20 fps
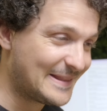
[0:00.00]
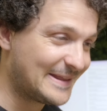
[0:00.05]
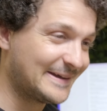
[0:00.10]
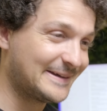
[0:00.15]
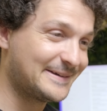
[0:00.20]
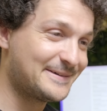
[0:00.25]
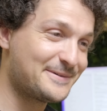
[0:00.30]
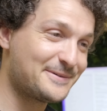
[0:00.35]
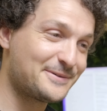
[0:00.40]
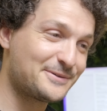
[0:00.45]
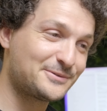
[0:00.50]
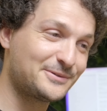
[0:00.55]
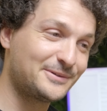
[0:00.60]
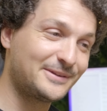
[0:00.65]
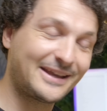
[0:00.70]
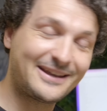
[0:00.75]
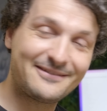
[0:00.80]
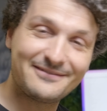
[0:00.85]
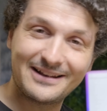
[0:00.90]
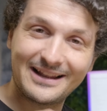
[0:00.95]
Euh, je
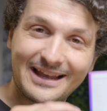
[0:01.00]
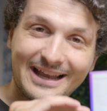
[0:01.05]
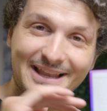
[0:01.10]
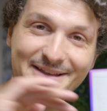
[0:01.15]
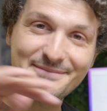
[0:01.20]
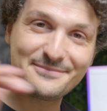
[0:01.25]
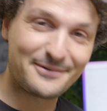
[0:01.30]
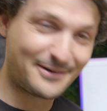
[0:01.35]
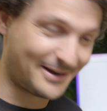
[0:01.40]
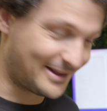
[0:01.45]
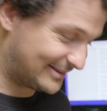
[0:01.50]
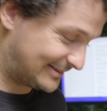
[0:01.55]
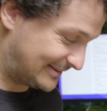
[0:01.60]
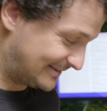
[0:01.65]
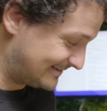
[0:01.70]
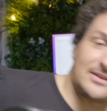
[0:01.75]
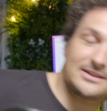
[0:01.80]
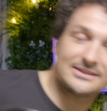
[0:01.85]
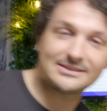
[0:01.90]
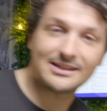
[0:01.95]
ne révèle rien pour
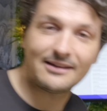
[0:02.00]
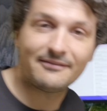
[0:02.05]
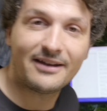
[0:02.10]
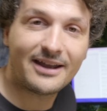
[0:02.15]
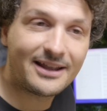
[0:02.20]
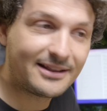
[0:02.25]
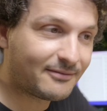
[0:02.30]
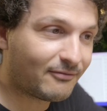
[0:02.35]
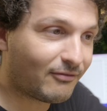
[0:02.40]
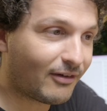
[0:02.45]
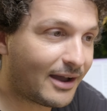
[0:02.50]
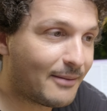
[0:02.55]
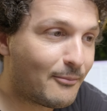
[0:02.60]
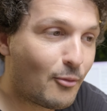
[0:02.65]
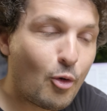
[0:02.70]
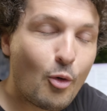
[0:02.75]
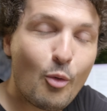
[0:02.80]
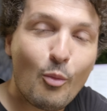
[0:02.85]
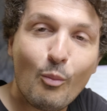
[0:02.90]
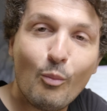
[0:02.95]
l'instant. Ça va être
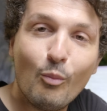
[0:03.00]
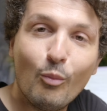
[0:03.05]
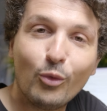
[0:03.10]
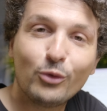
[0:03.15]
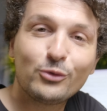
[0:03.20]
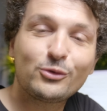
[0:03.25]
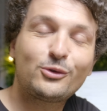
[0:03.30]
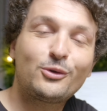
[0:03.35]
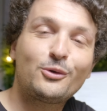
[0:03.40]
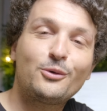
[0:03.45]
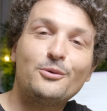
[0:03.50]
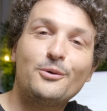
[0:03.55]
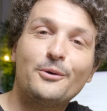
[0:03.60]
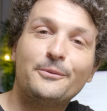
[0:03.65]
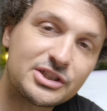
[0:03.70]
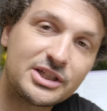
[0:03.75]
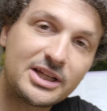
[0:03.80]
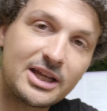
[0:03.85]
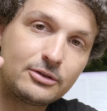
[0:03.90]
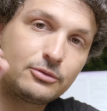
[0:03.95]
vraiment monstrueux.
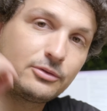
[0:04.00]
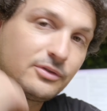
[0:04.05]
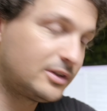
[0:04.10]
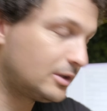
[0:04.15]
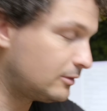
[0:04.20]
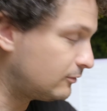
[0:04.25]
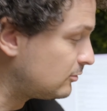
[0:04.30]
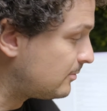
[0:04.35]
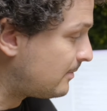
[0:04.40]
J'ai hâte aussi de vous